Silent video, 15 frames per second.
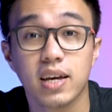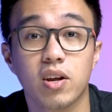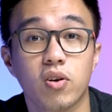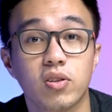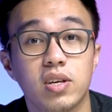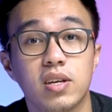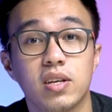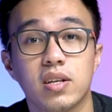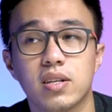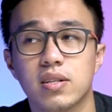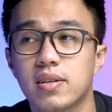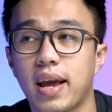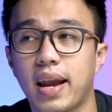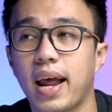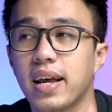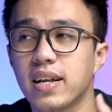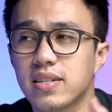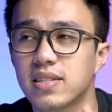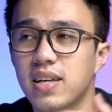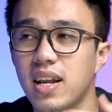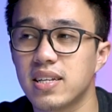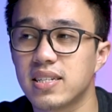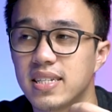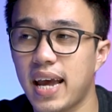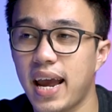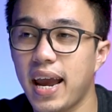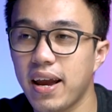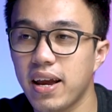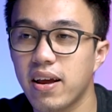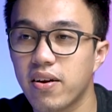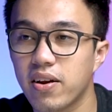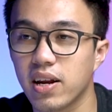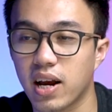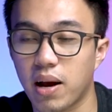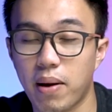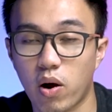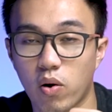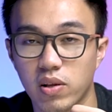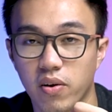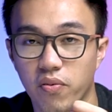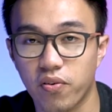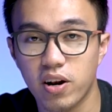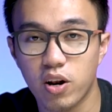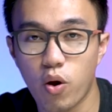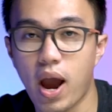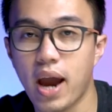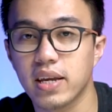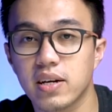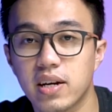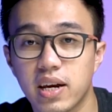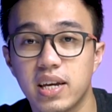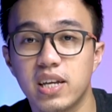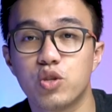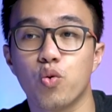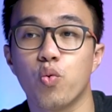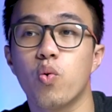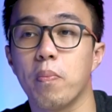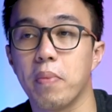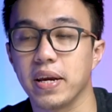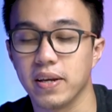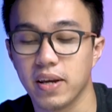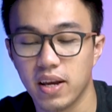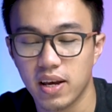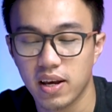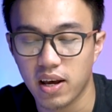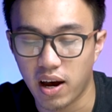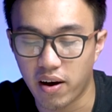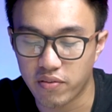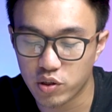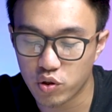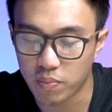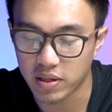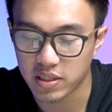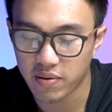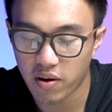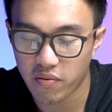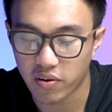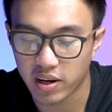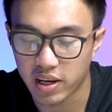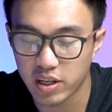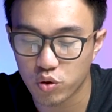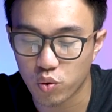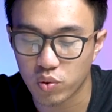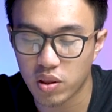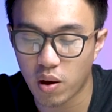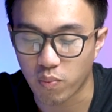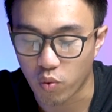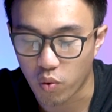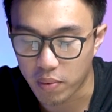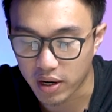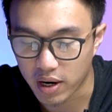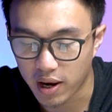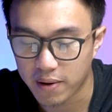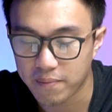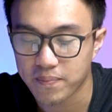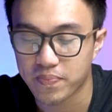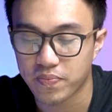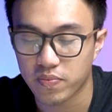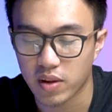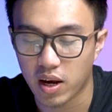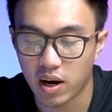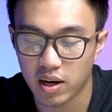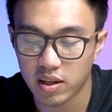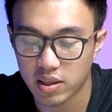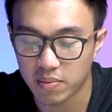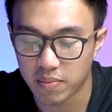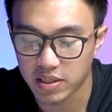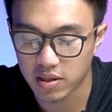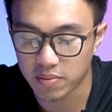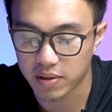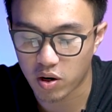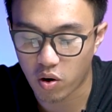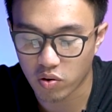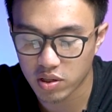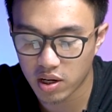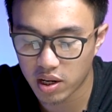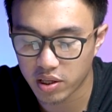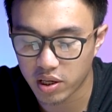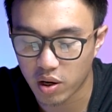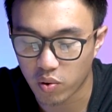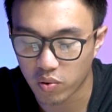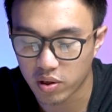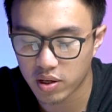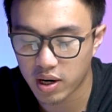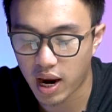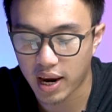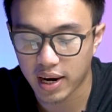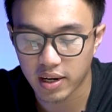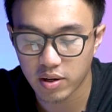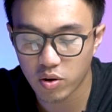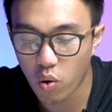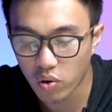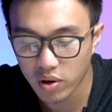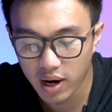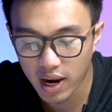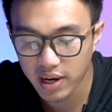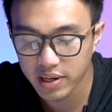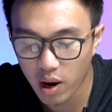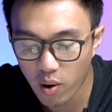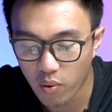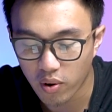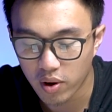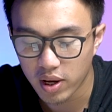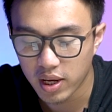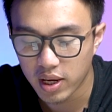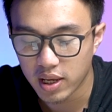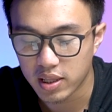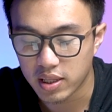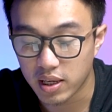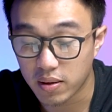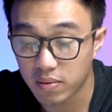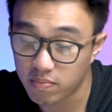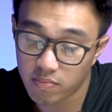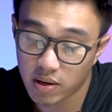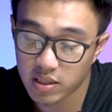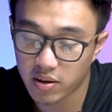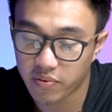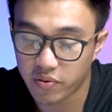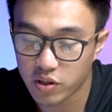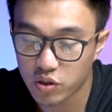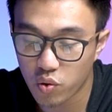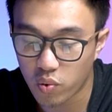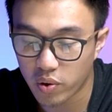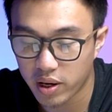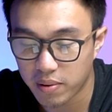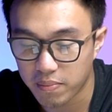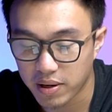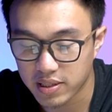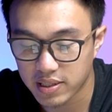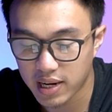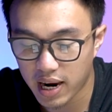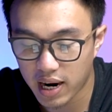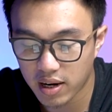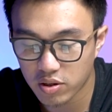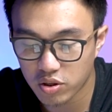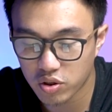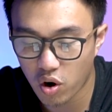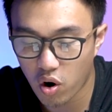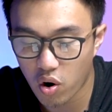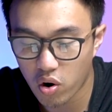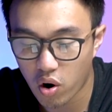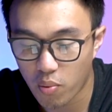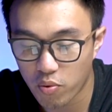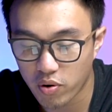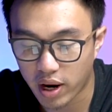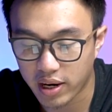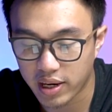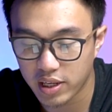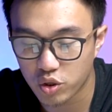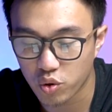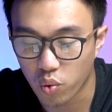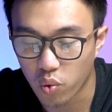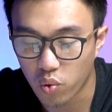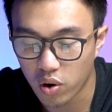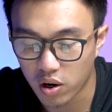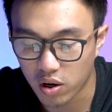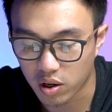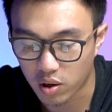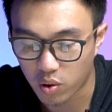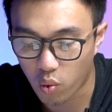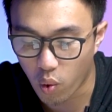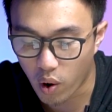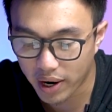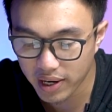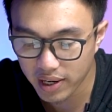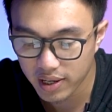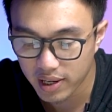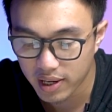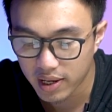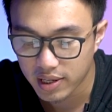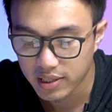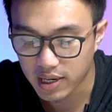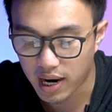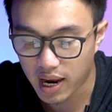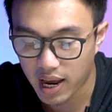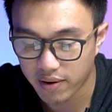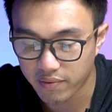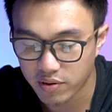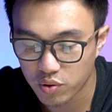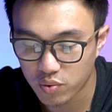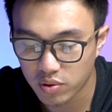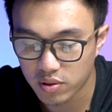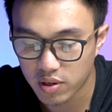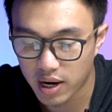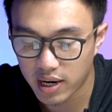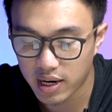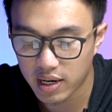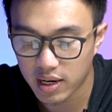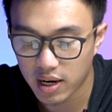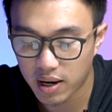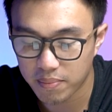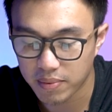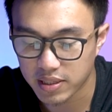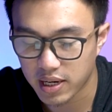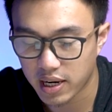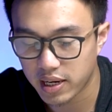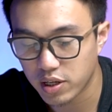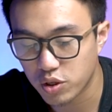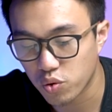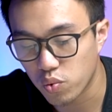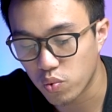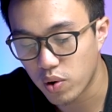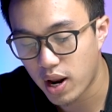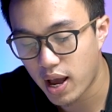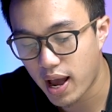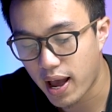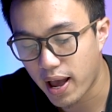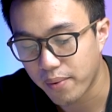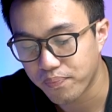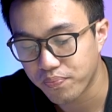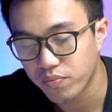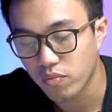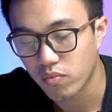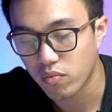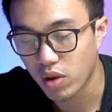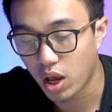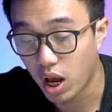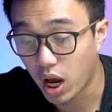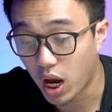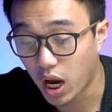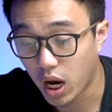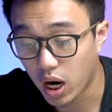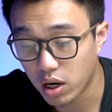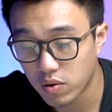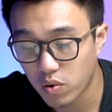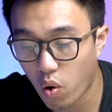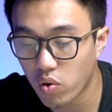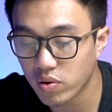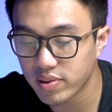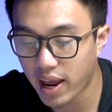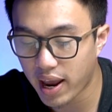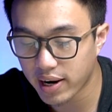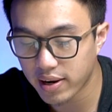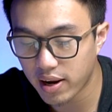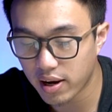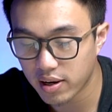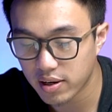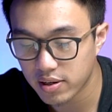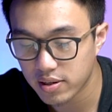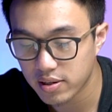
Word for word: đó thì cái này là rất là dễ để các bạn có thể phân loại những cái ghi chú của mình à, ví dụ mình sẽ vào phần ghi chú tổng của mình này đấy thì bây giờ mình có rất là nhiều những cái nốt khác nhau thì bây giờ ví dụ đi mình sẽ cho nó một cái ghi chú ở cuối chẳng hạn ví dụ như đây à, mình sẽ ghi chú là uh, content nhá